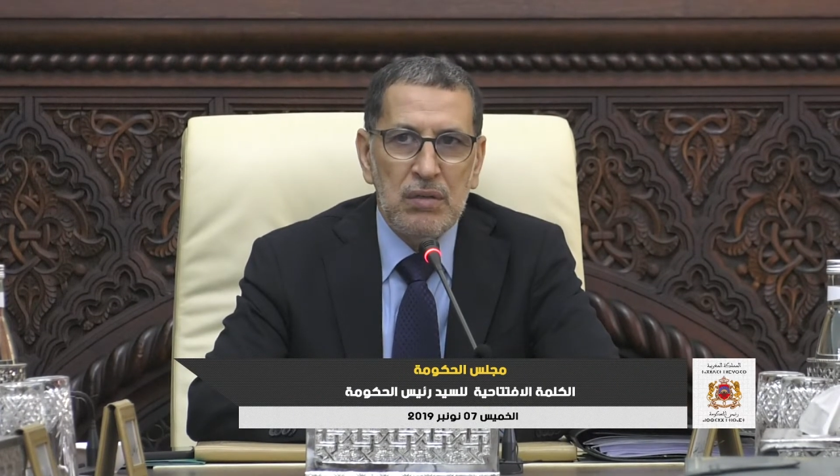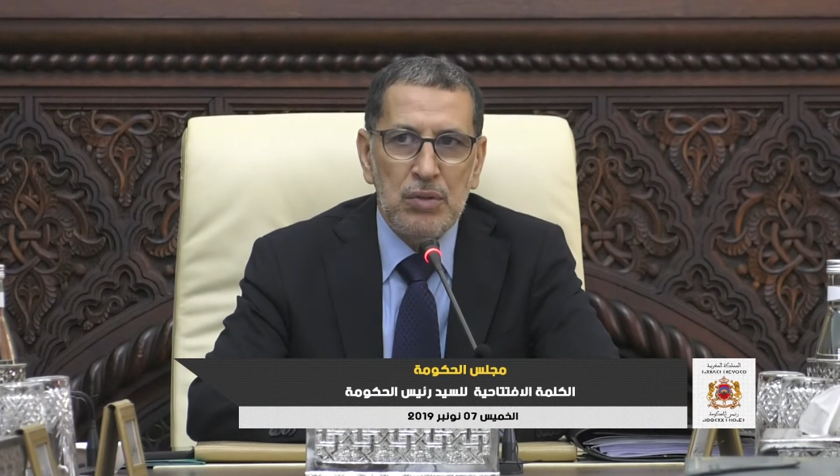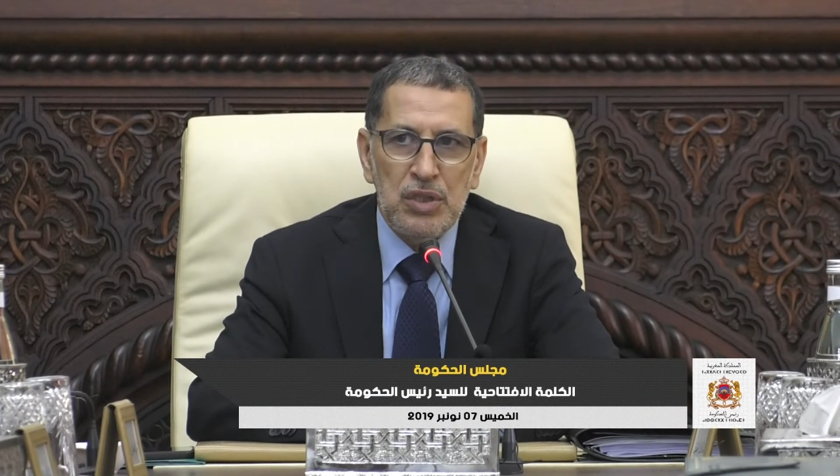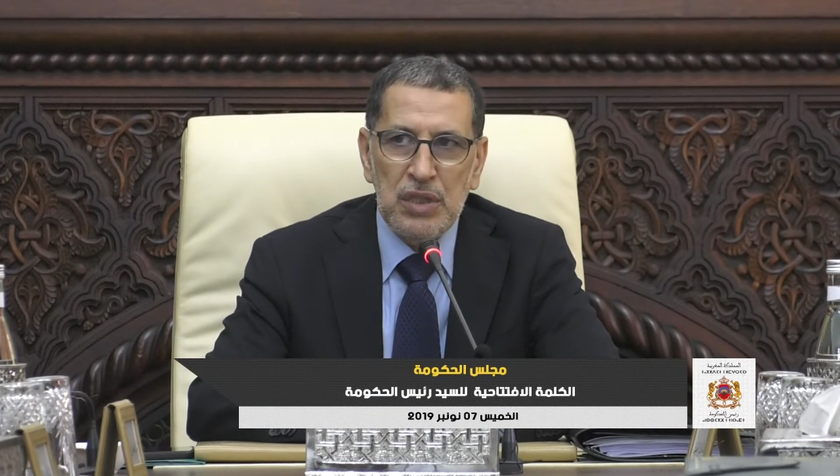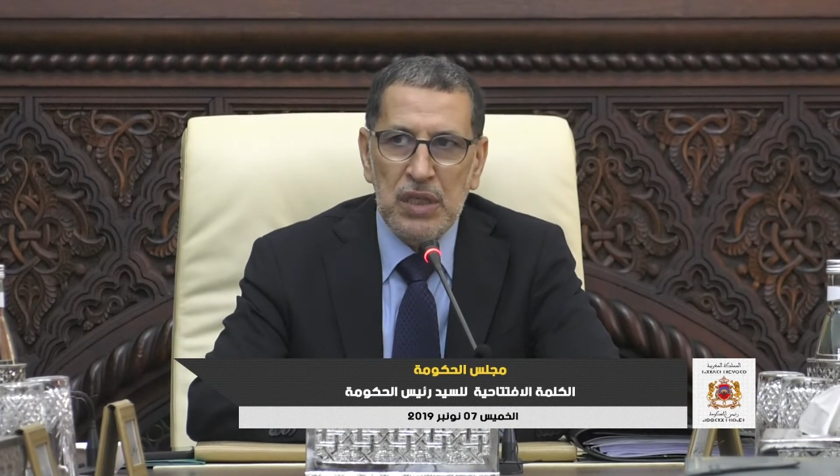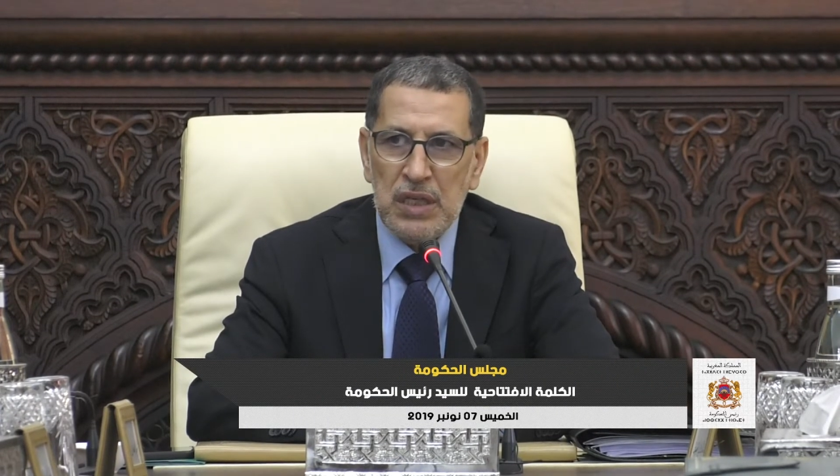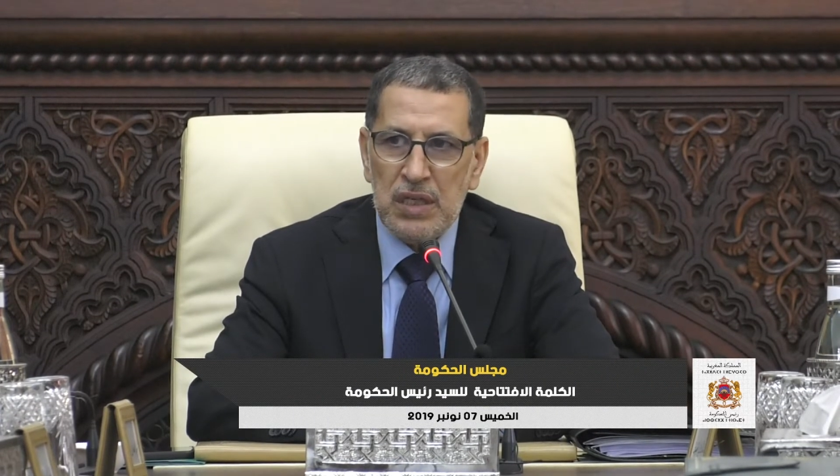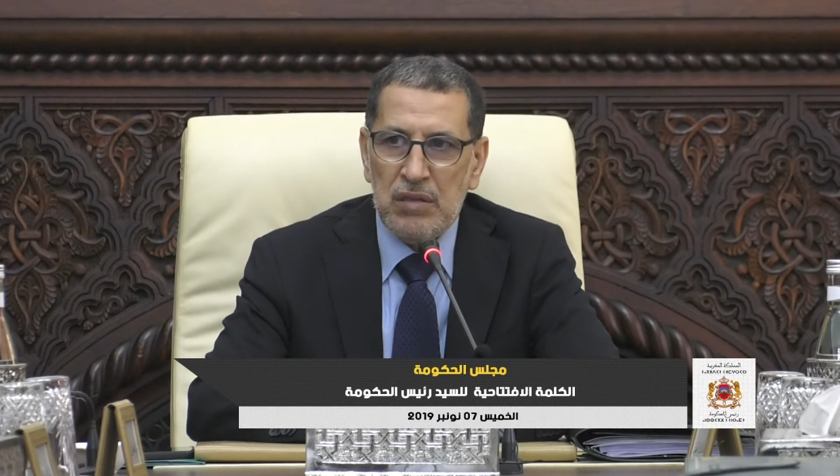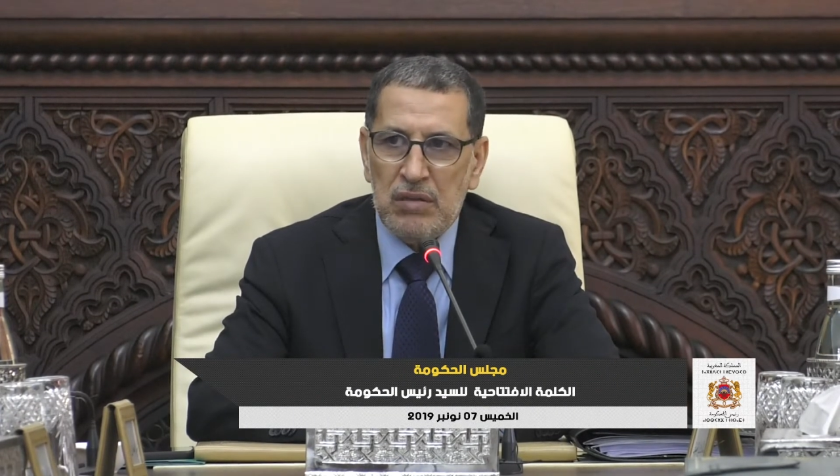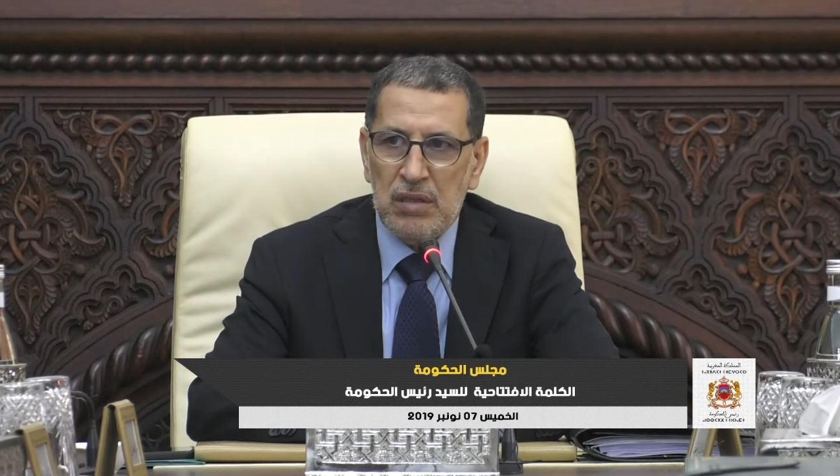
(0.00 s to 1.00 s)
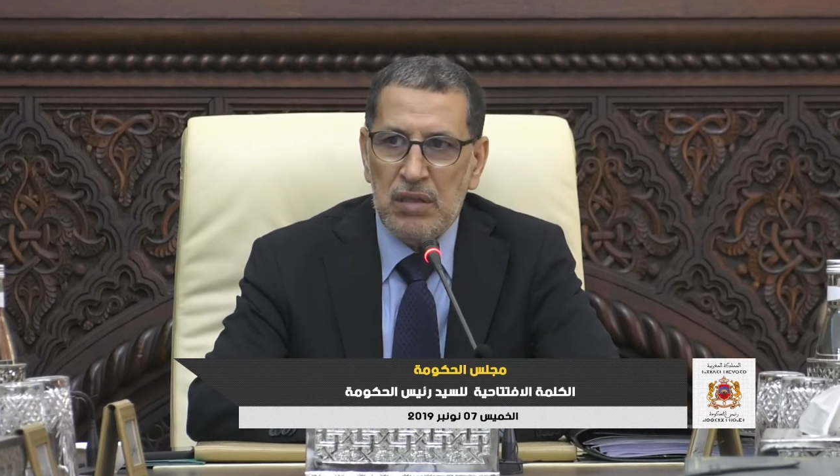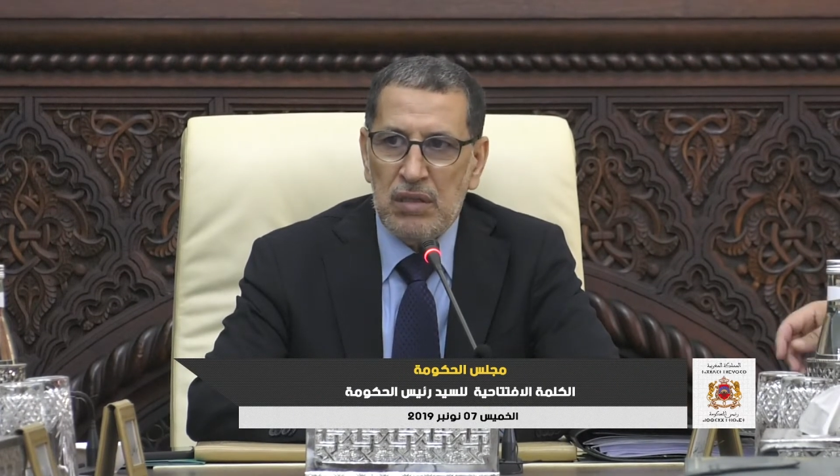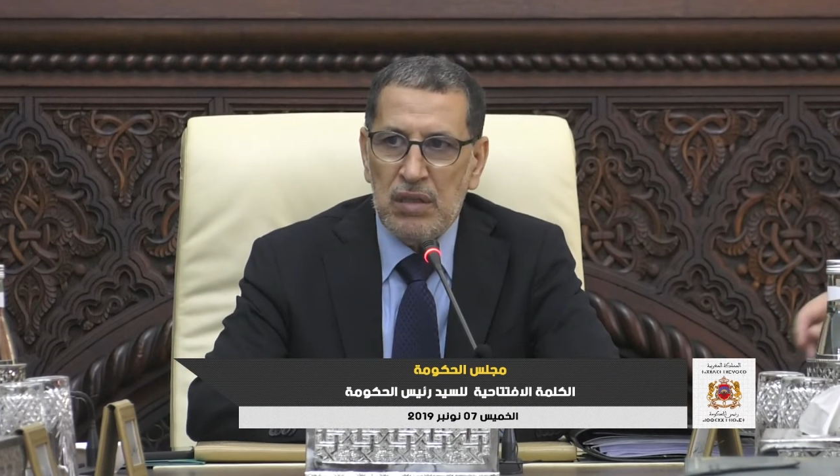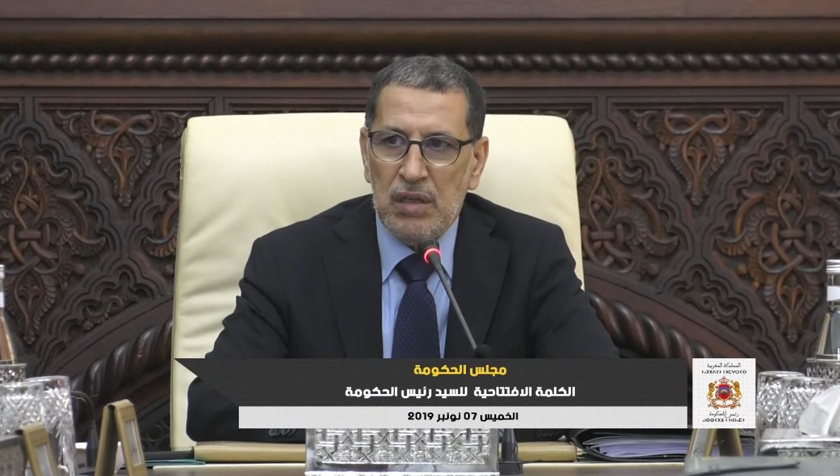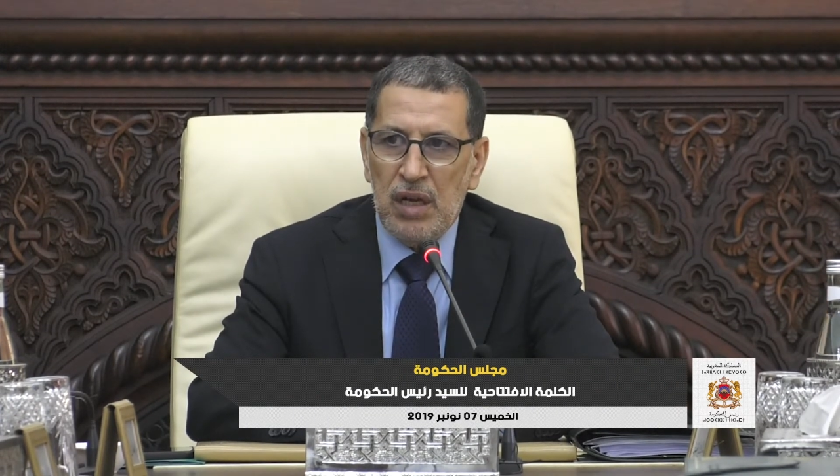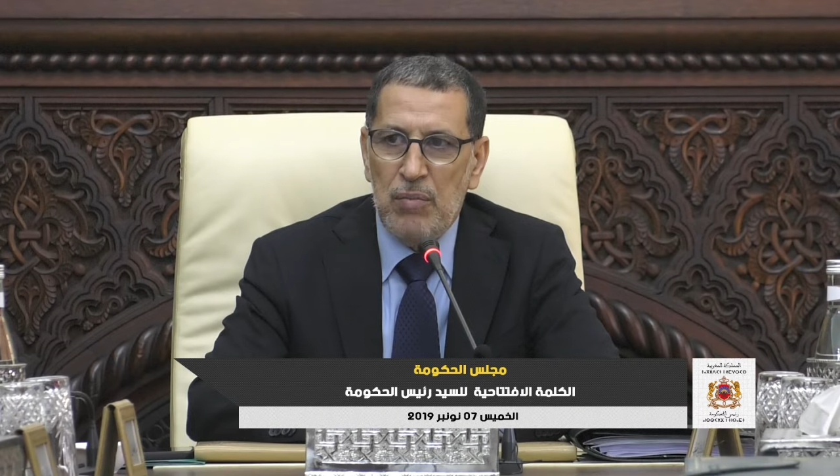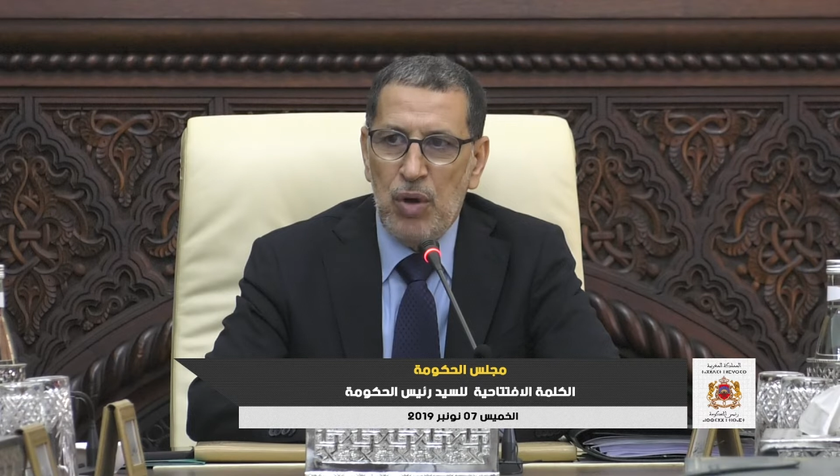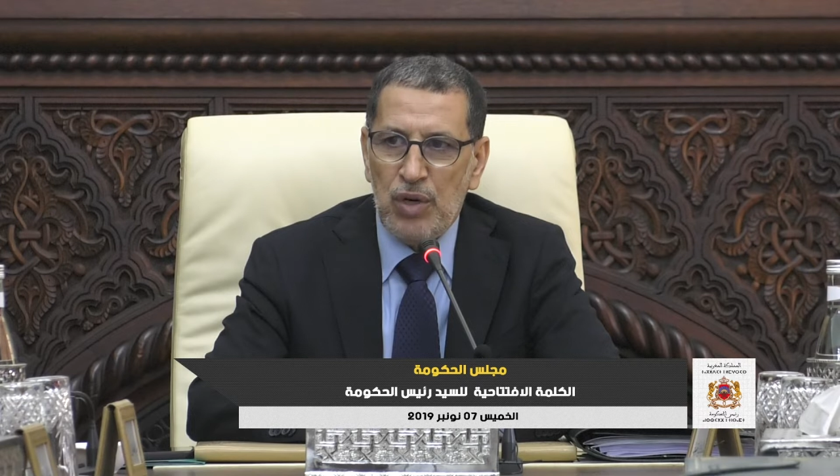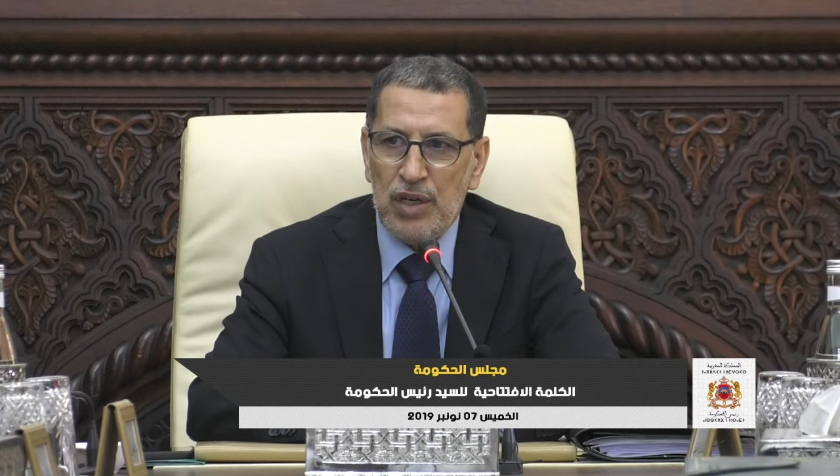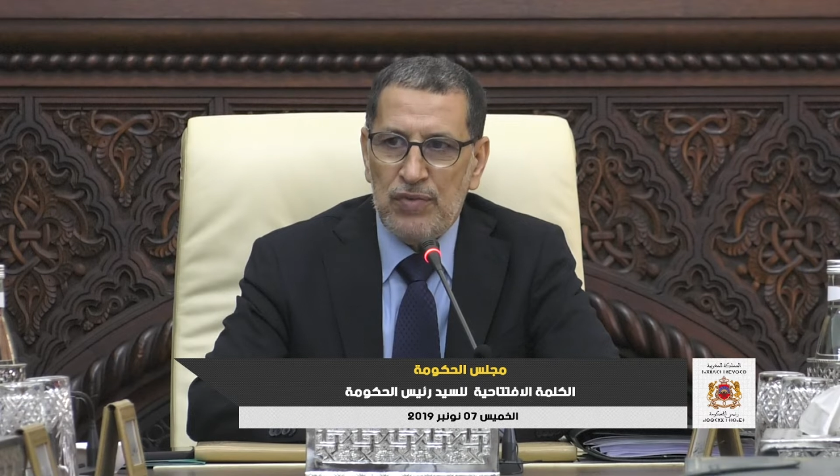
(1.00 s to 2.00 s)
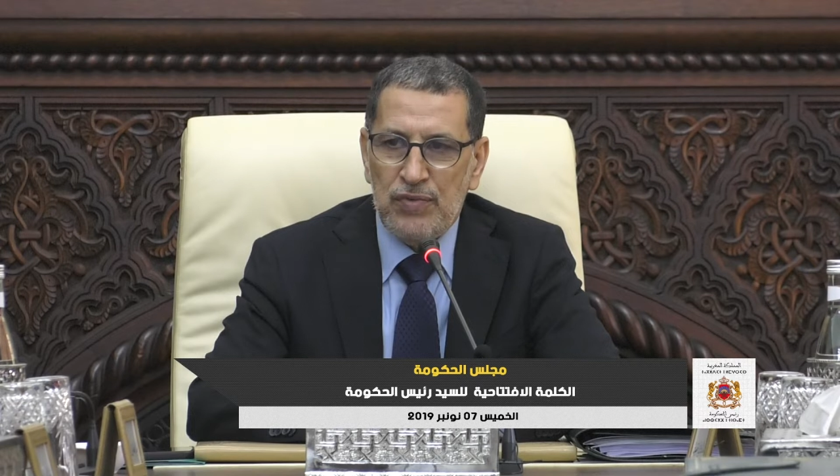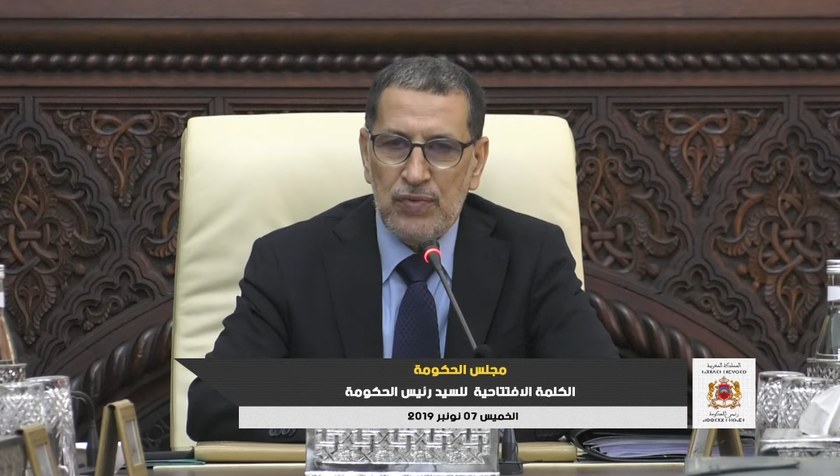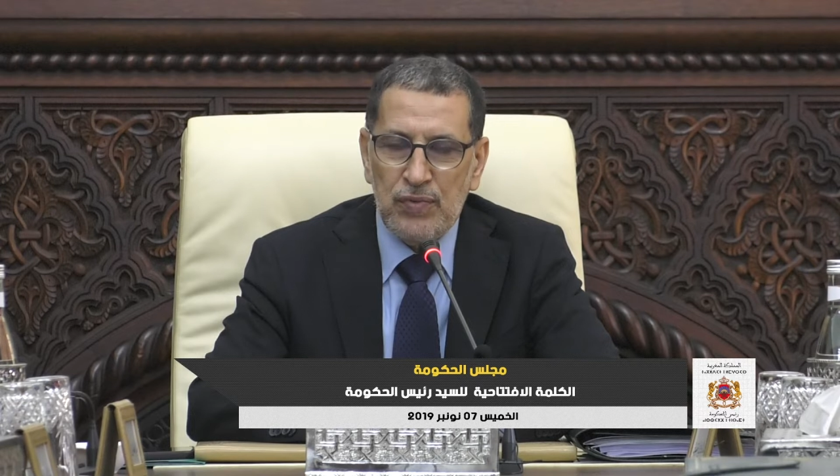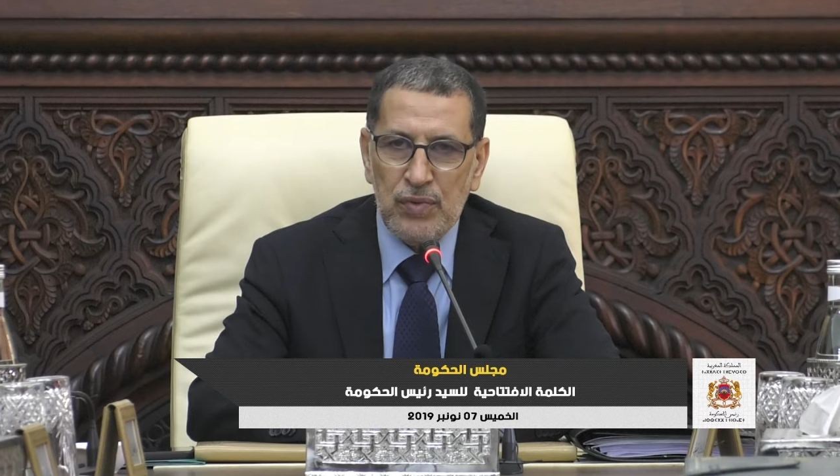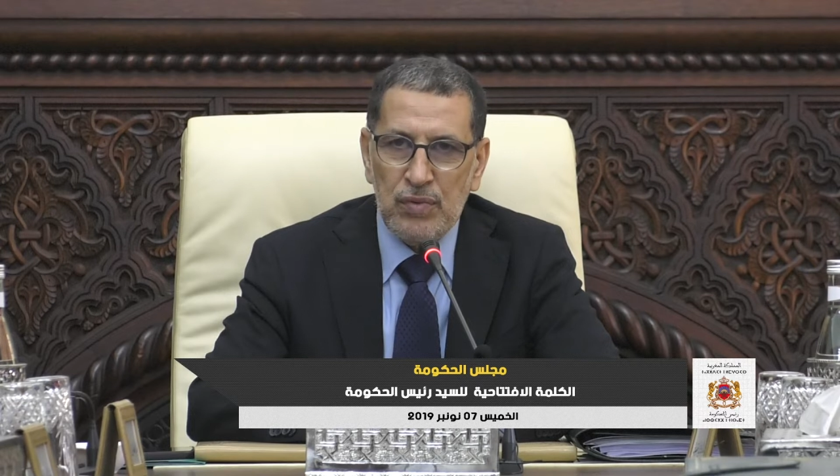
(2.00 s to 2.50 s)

باش يأكد الموقف